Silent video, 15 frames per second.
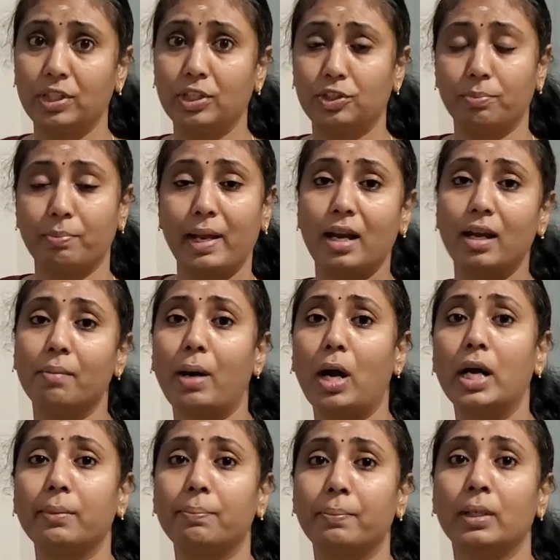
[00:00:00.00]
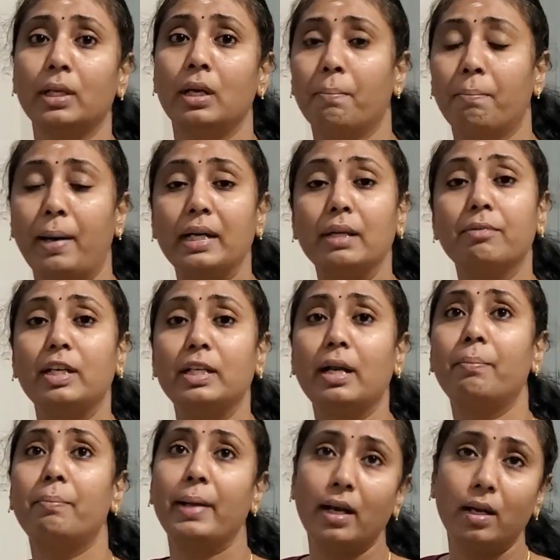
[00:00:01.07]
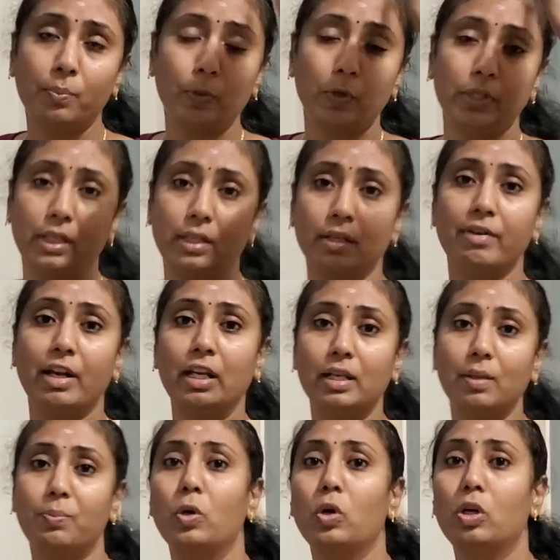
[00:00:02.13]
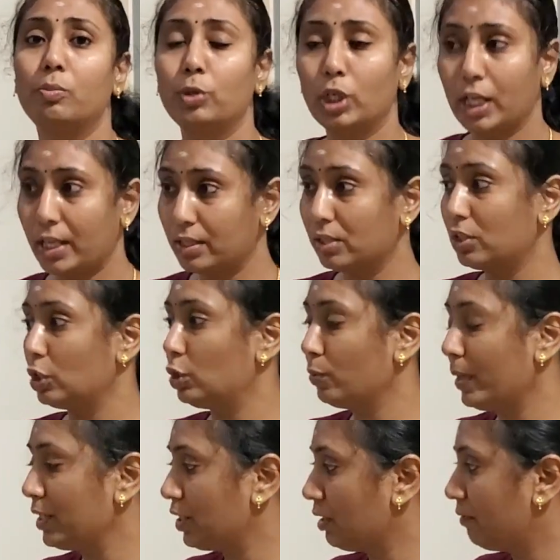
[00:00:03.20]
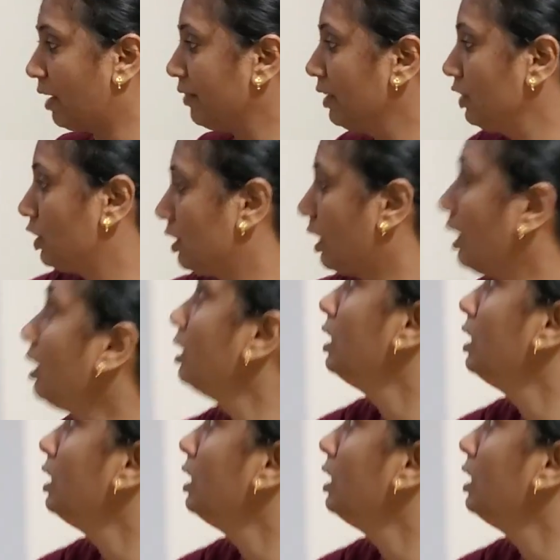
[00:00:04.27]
வந்துருச்சு மேலே மாடி படி வழியா மேலே போயிட்டு வெளியில் போக முடியாத சுச்சுவேஷன் வந்துச்சுன்னா